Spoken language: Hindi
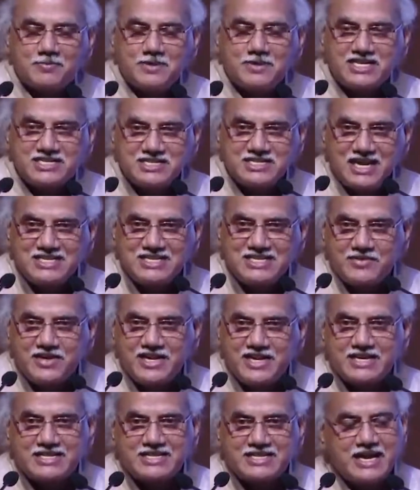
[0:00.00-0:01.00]
नेशनल
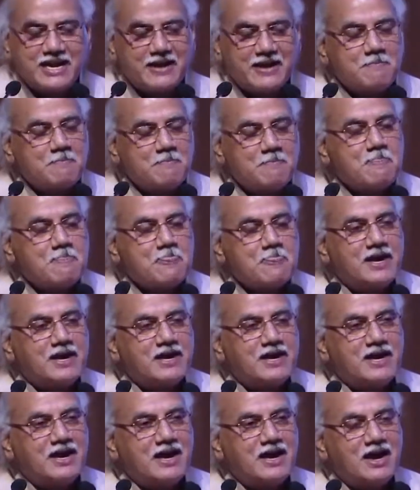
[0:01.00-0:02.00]
छवि रखते हैं
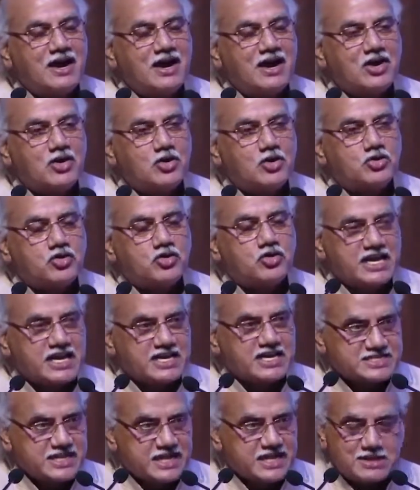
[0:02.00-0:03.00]
उन्होंने
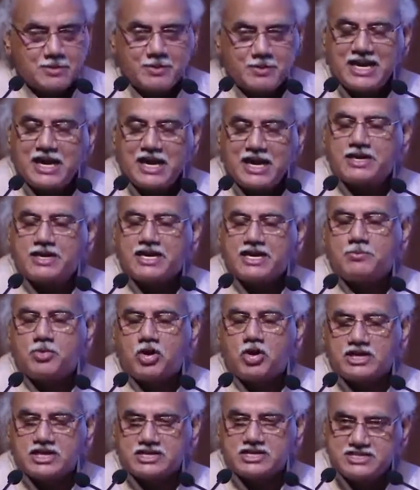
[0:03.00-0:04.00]
रचना समय नामक एक
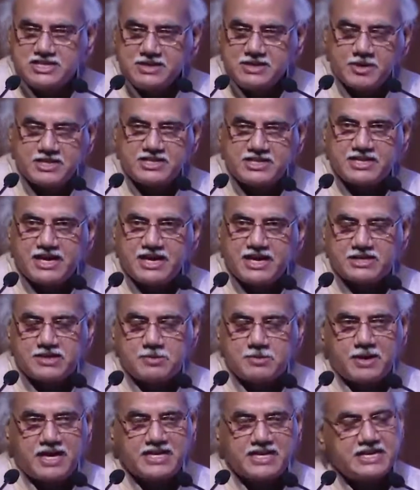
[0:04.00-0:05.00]
बहुत अच्छी पत्रिका का
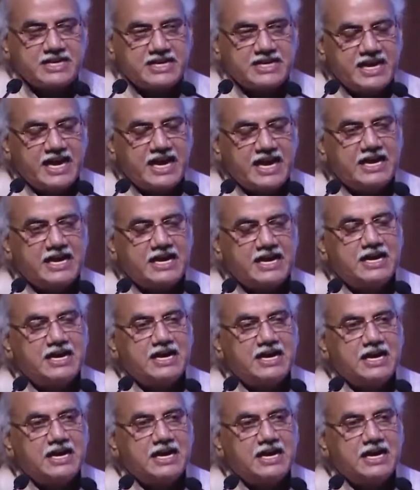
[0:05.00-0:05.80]
संपादन किया है